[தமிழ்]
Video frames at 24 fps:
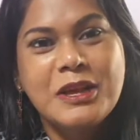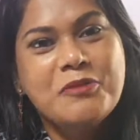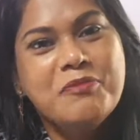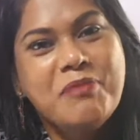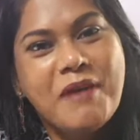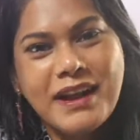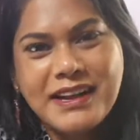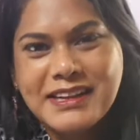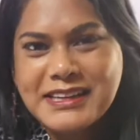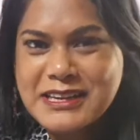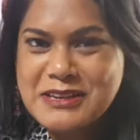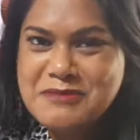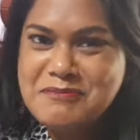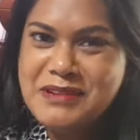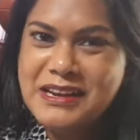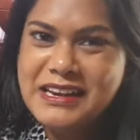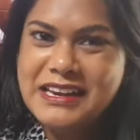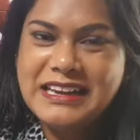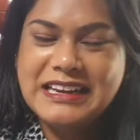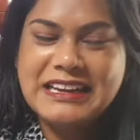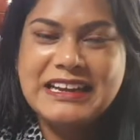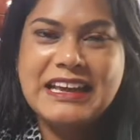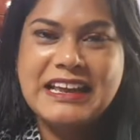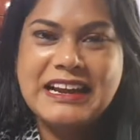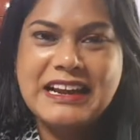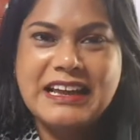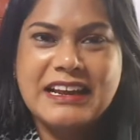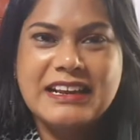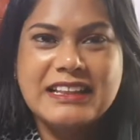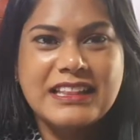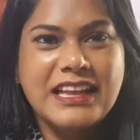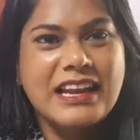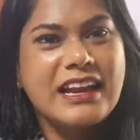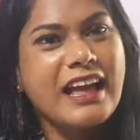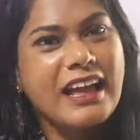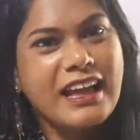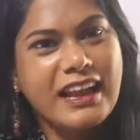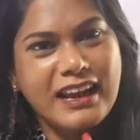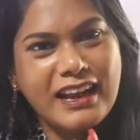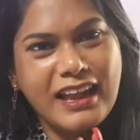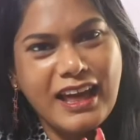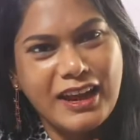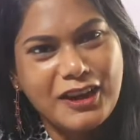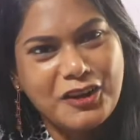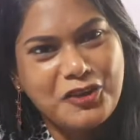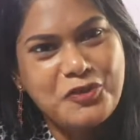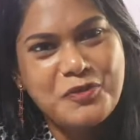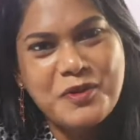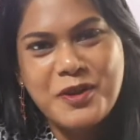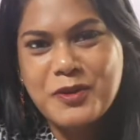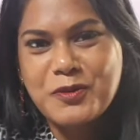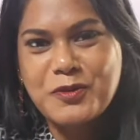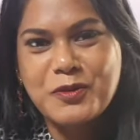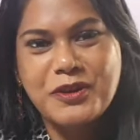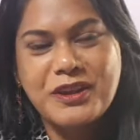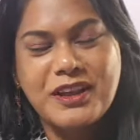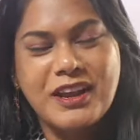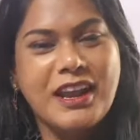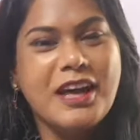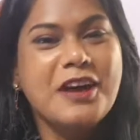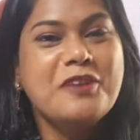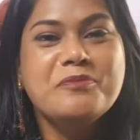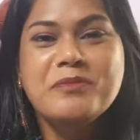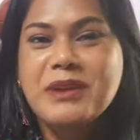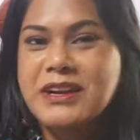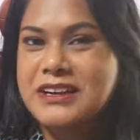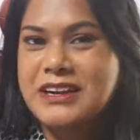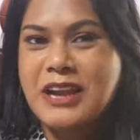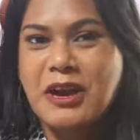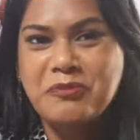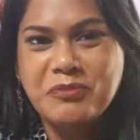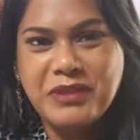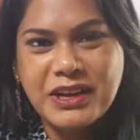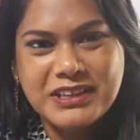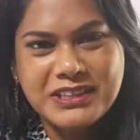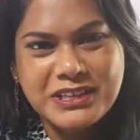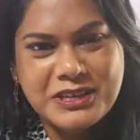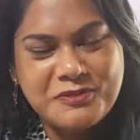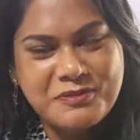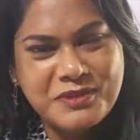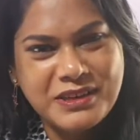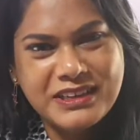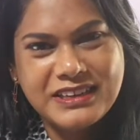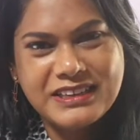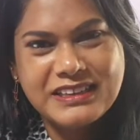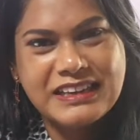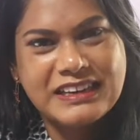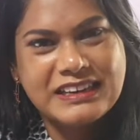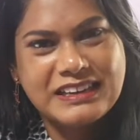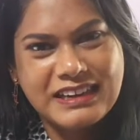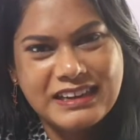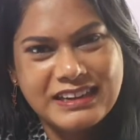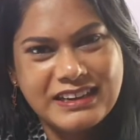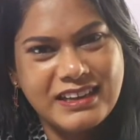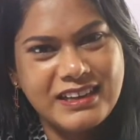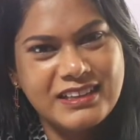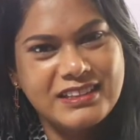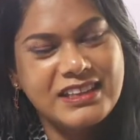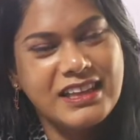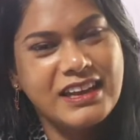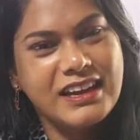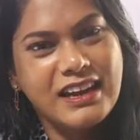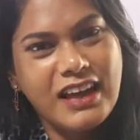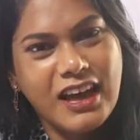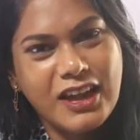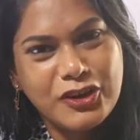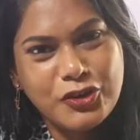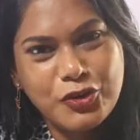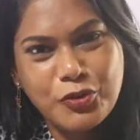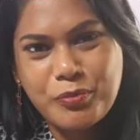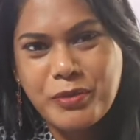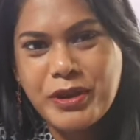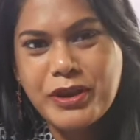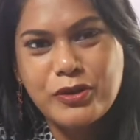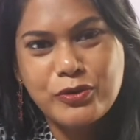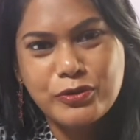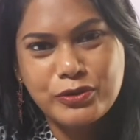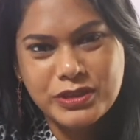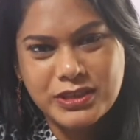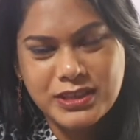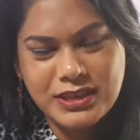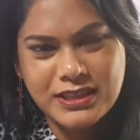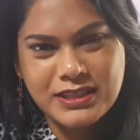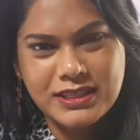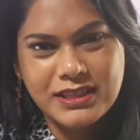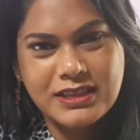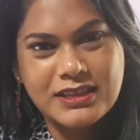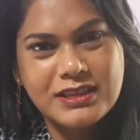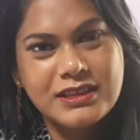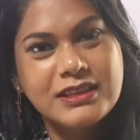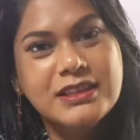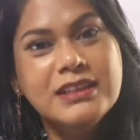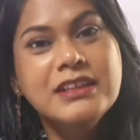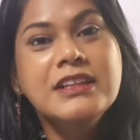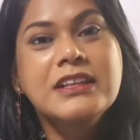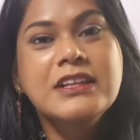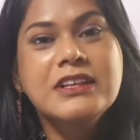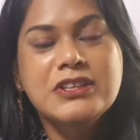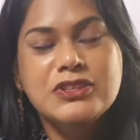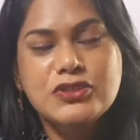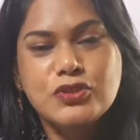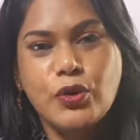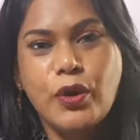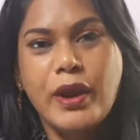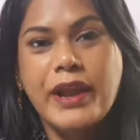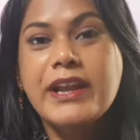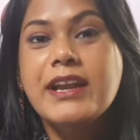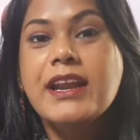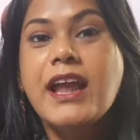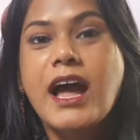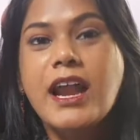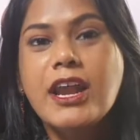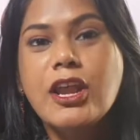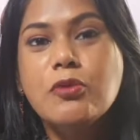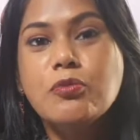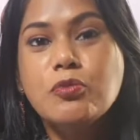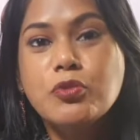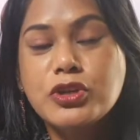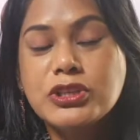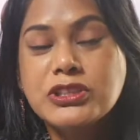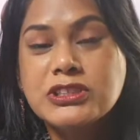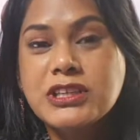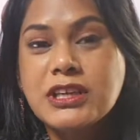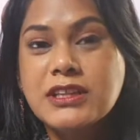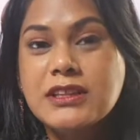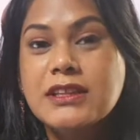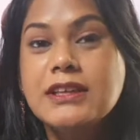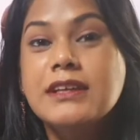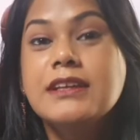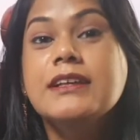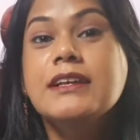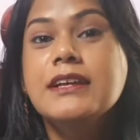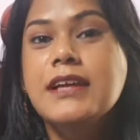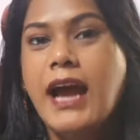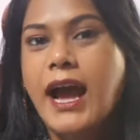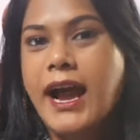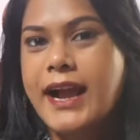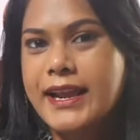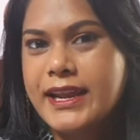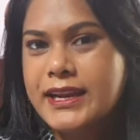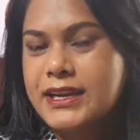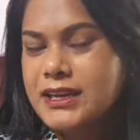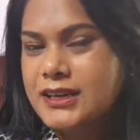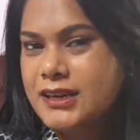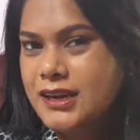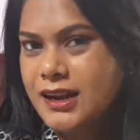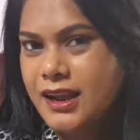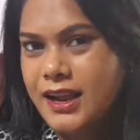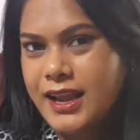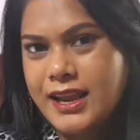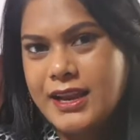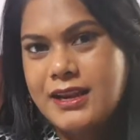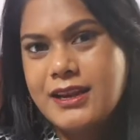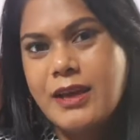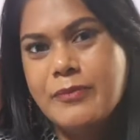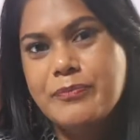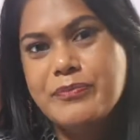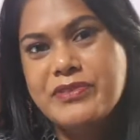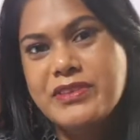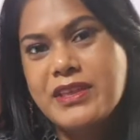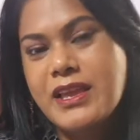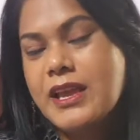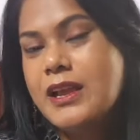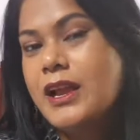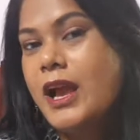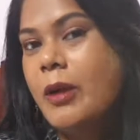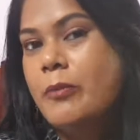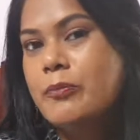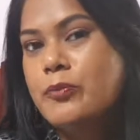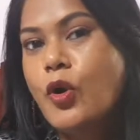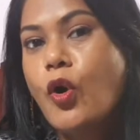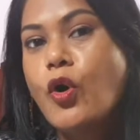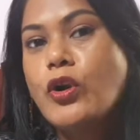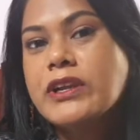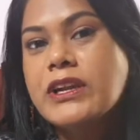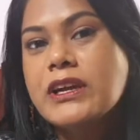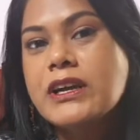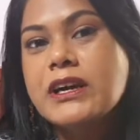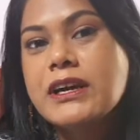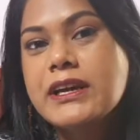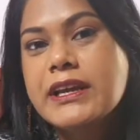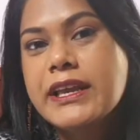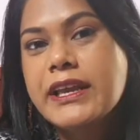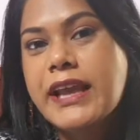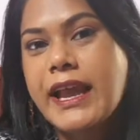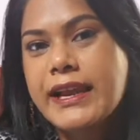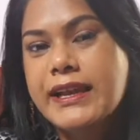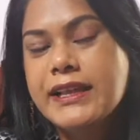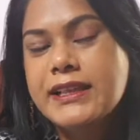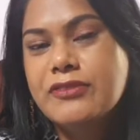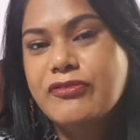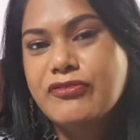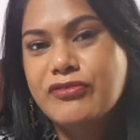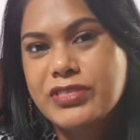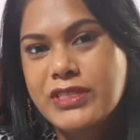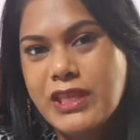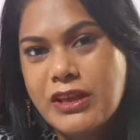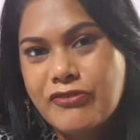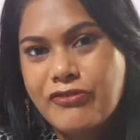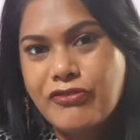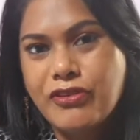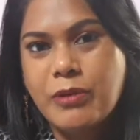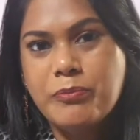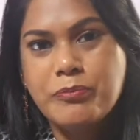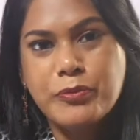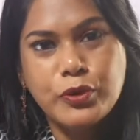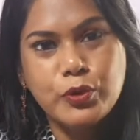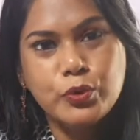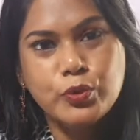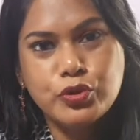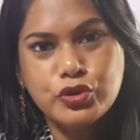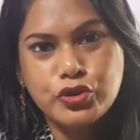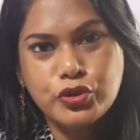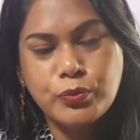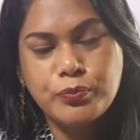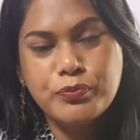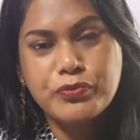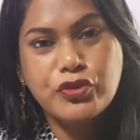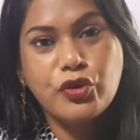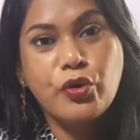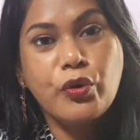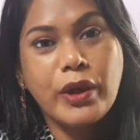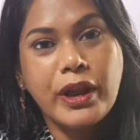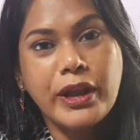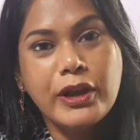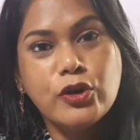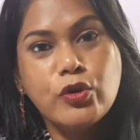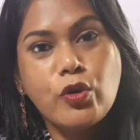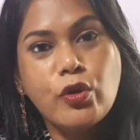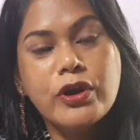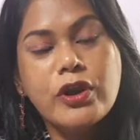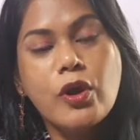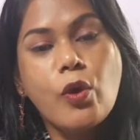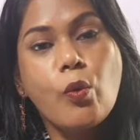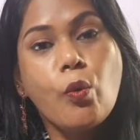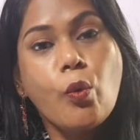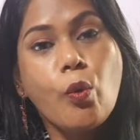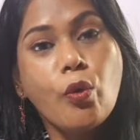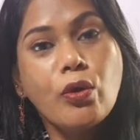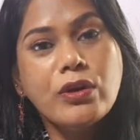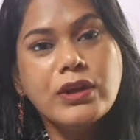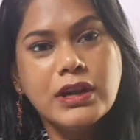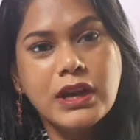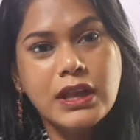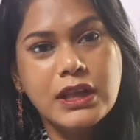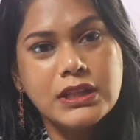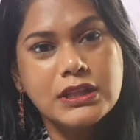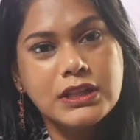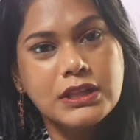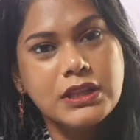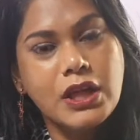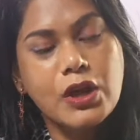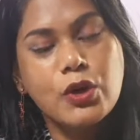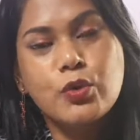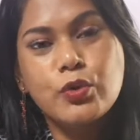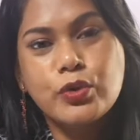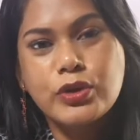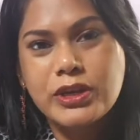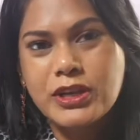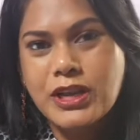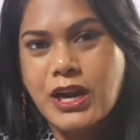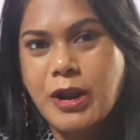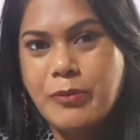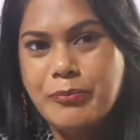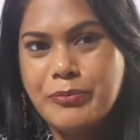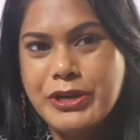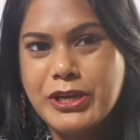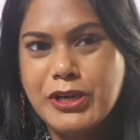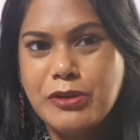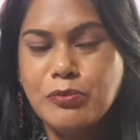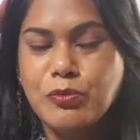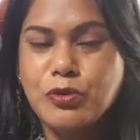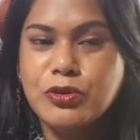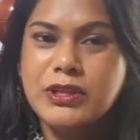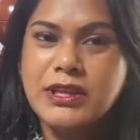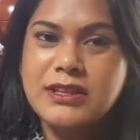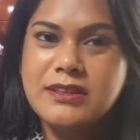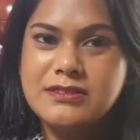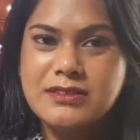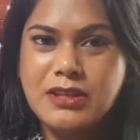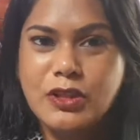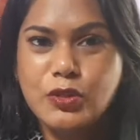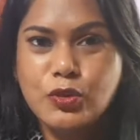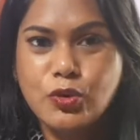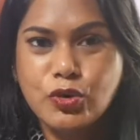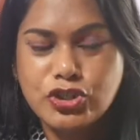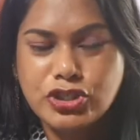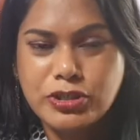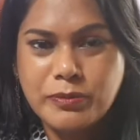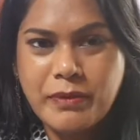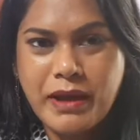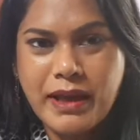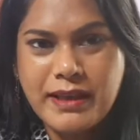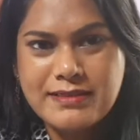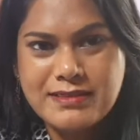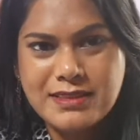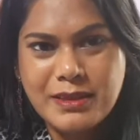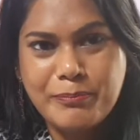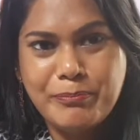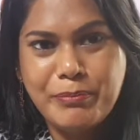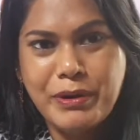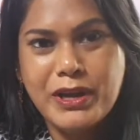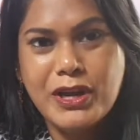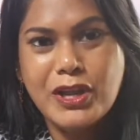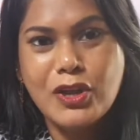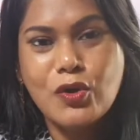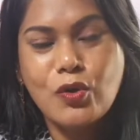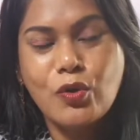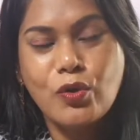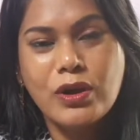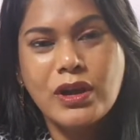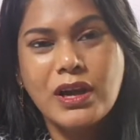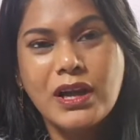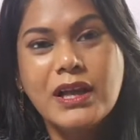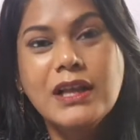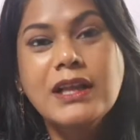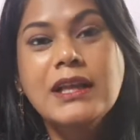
மல்டி மில்லியனராக இருந்தால் நான் எல்லாருக்குமே கொடுக்கலாம் பட் நான் மல்டி மில்லியனர் கிடையாது கிடையாது எல்லாருக்குமே கொடுக்கறதுக்கு ஸோ என்னால் முடிஞ்சது அகெயின் அண்ட் அகெயின் ஐம் சேயிங் ஐம் நாட் ஏர்னிங் எனி திங் ஃப்ரம் யூடியூப் ஸோ என்னோட ஓன்லேருந்து தான் கொடுக்குறேன் அப்படின்னும் போது அதை சந்தோஷமாக அக்செப்ட் பண்ணிக்கோங்க